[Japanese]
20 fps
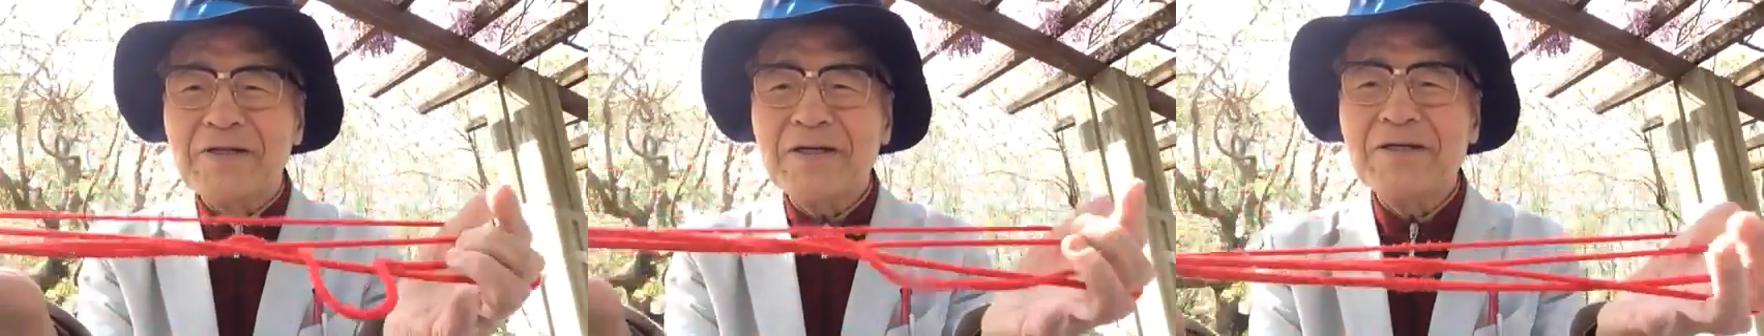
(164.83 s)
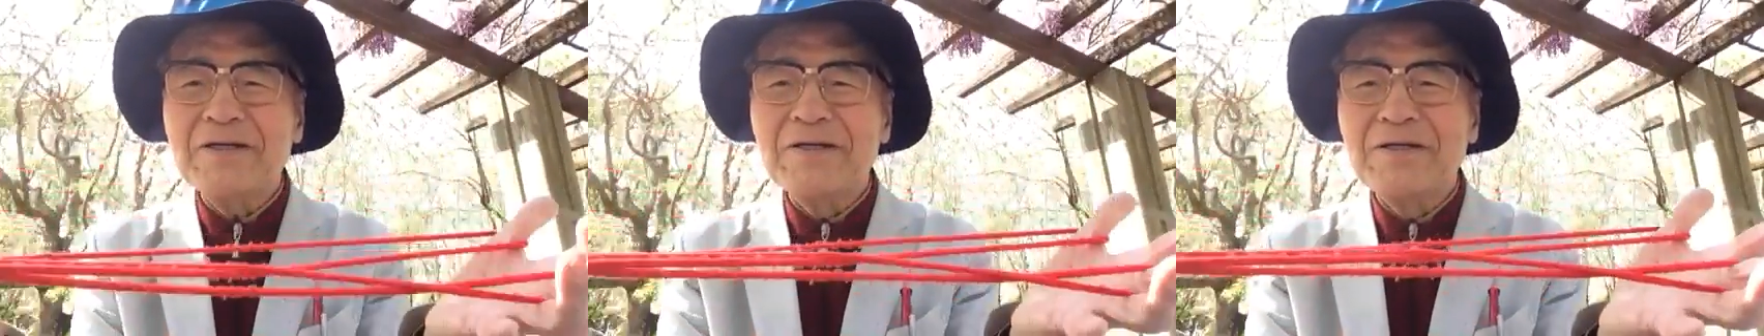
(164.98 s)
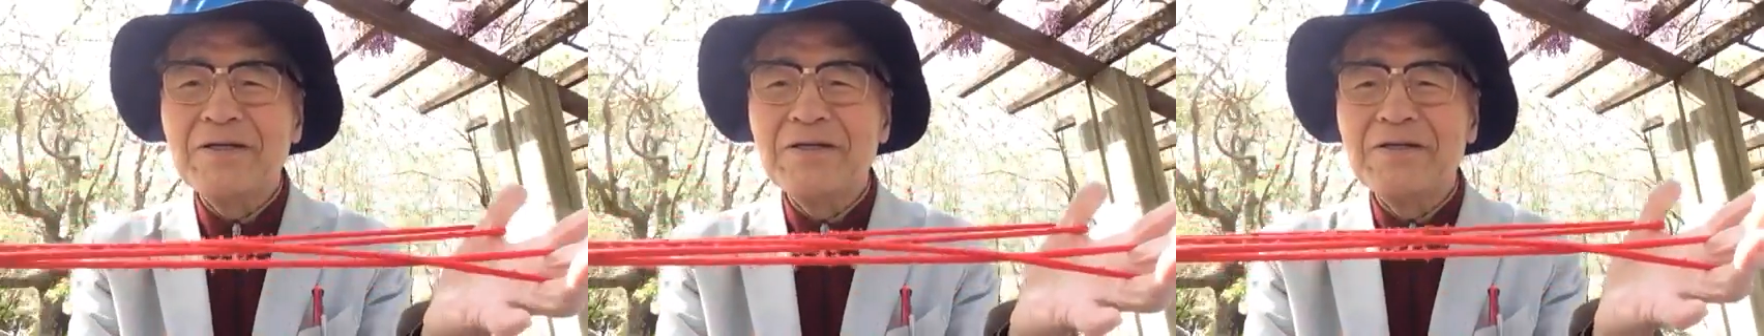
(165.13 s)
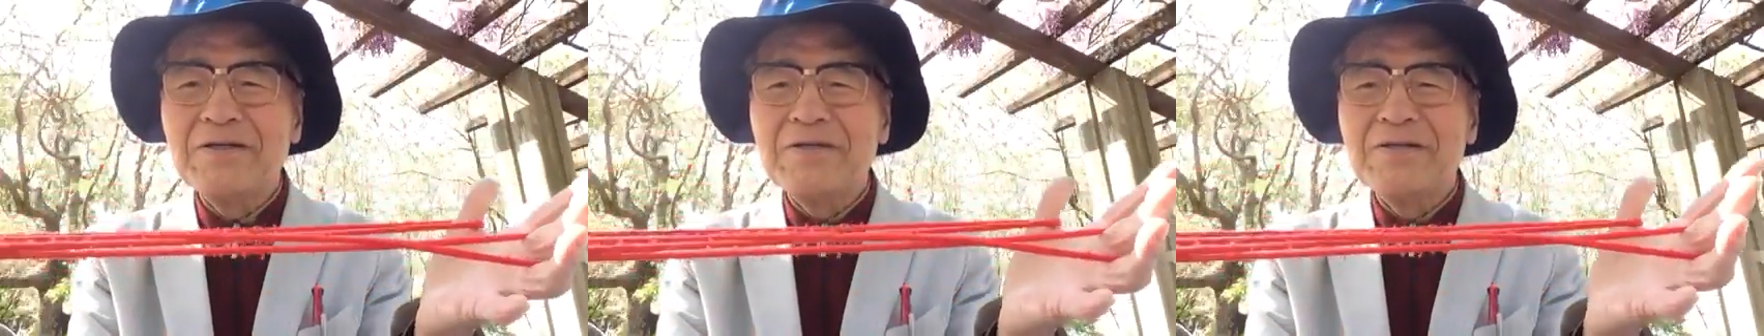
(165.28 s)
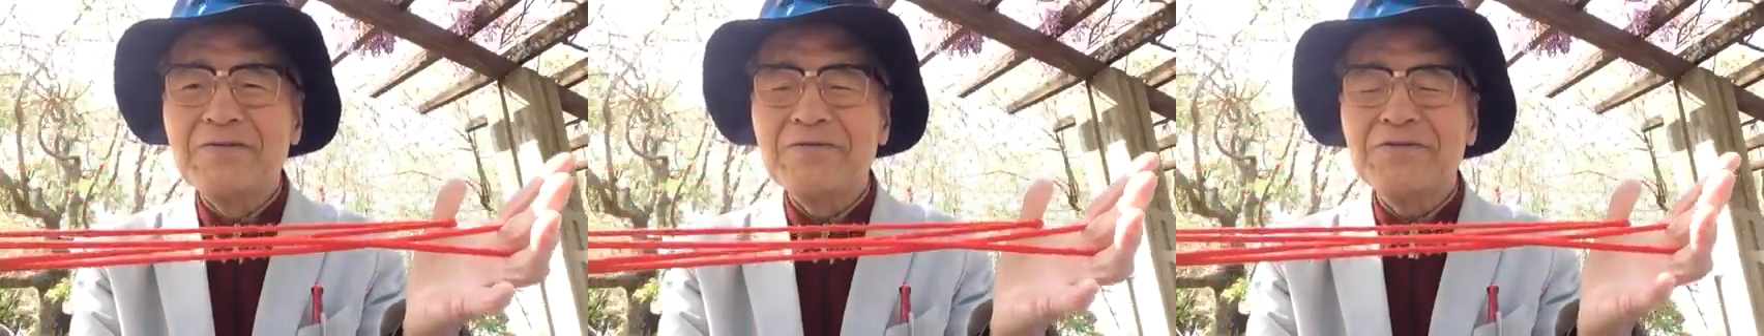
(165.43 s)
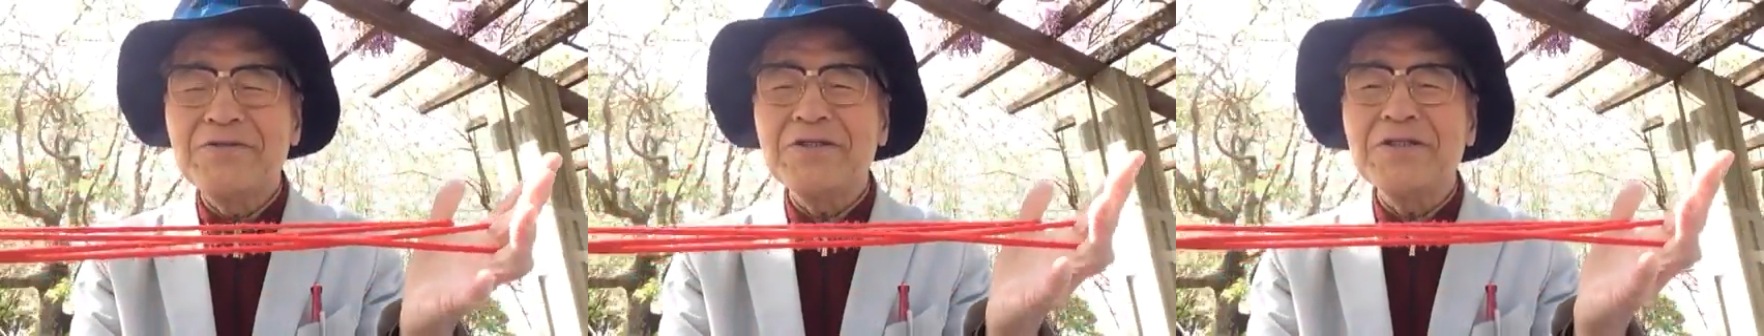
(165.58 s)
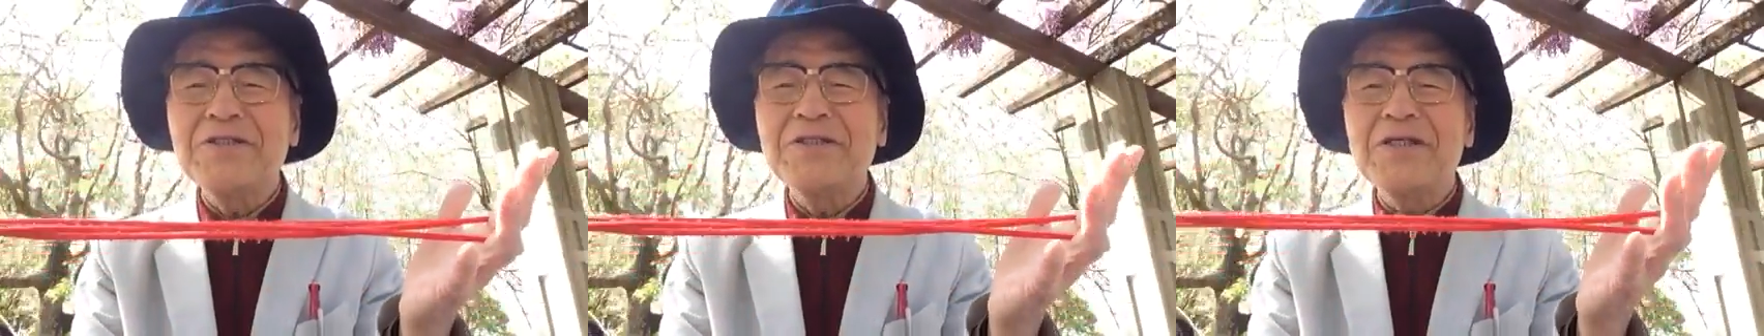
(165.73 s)
ね
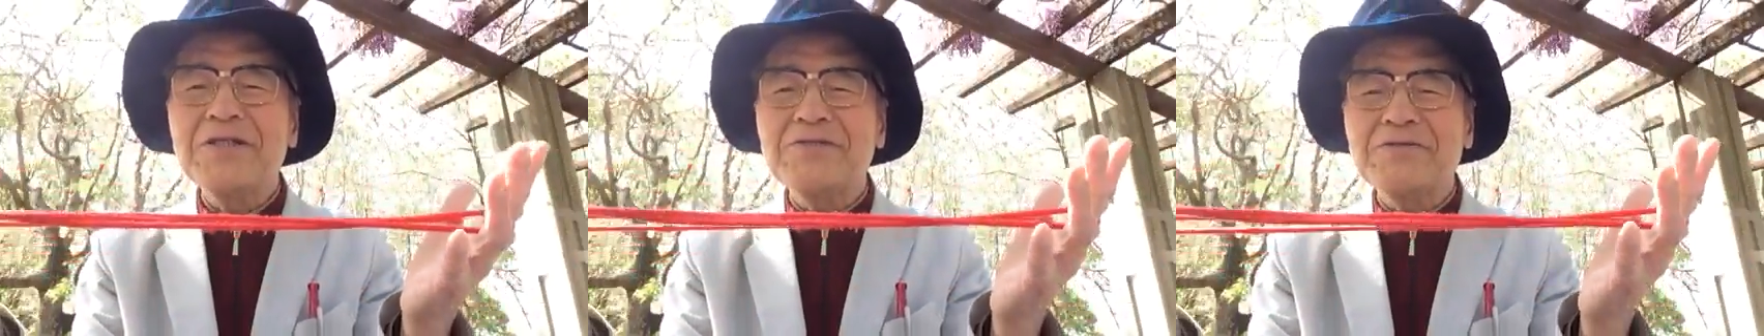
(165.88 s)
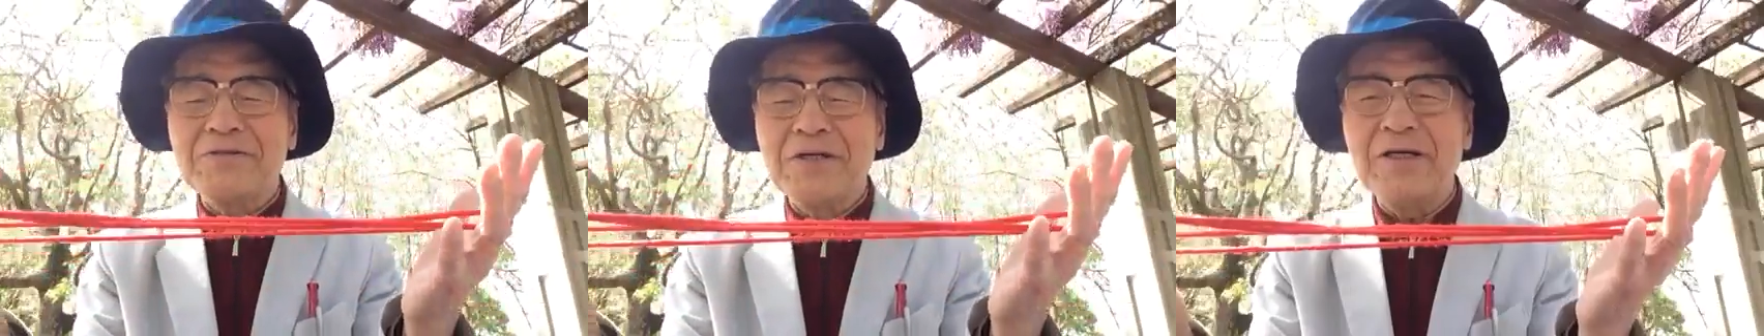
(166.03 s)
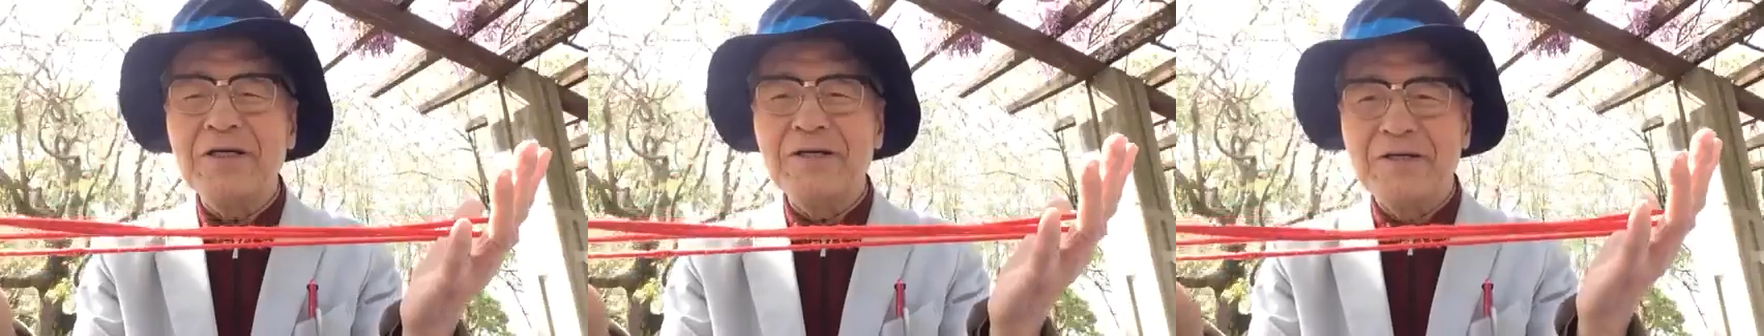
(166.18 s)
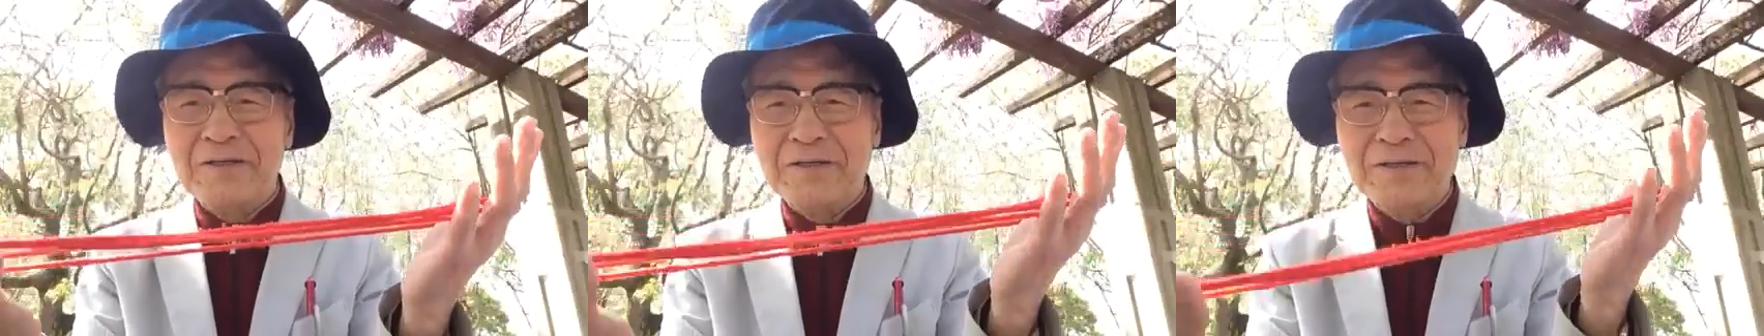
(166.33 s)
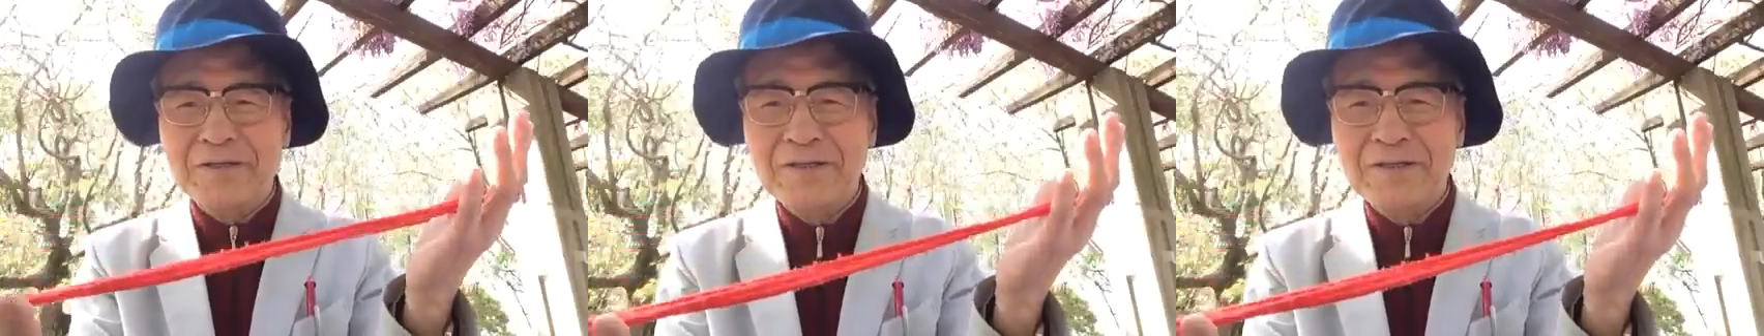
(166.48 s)
不思議ですね